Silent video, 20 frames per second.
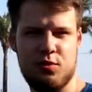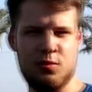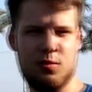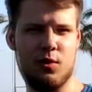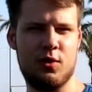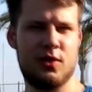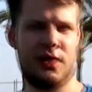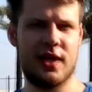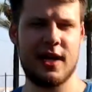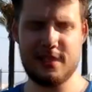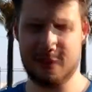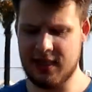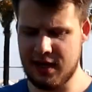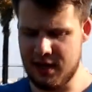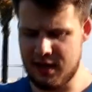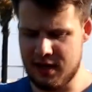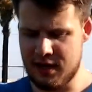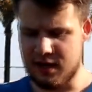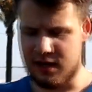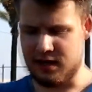футбол играть,
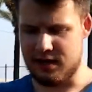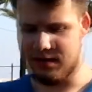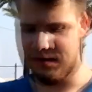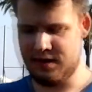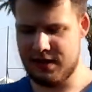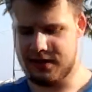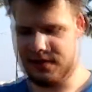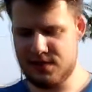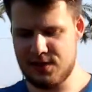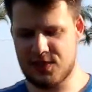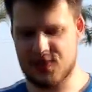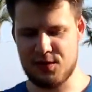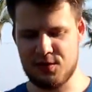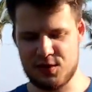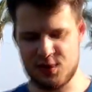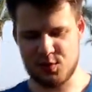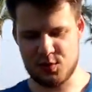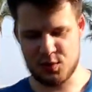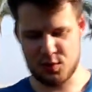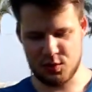
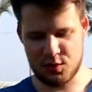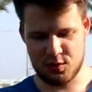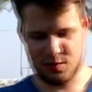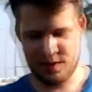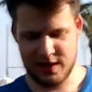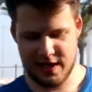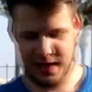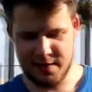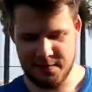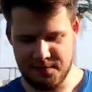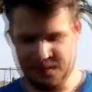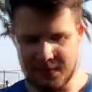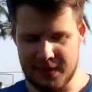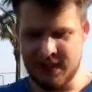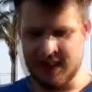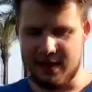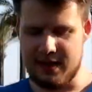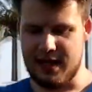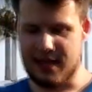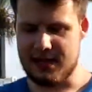2800 а, рублей
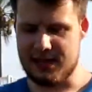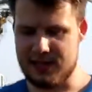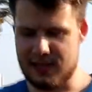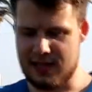я